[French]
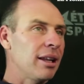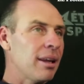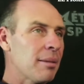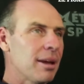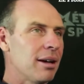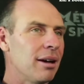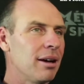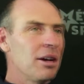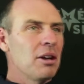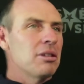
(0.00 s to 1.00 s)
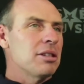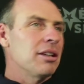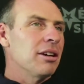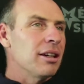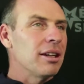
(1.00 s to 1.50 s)
est éteint, mais
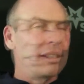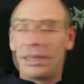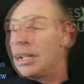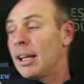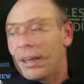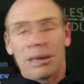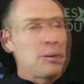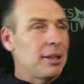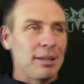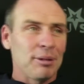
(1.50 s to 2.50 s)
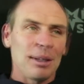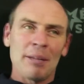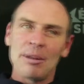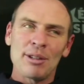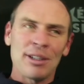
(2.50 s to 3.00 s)
sinon, si j'ai en train de me téléphoner,
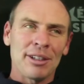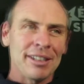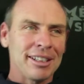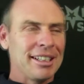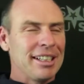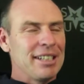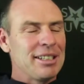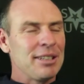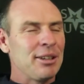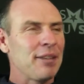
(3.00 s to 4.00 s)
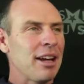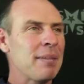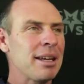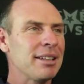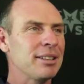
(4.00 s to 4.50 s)
mais sinon, sinon on verra
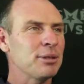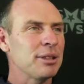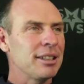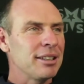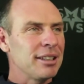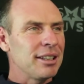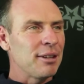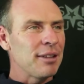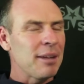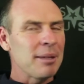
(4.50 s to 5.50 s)
bien. je vous dire, on verra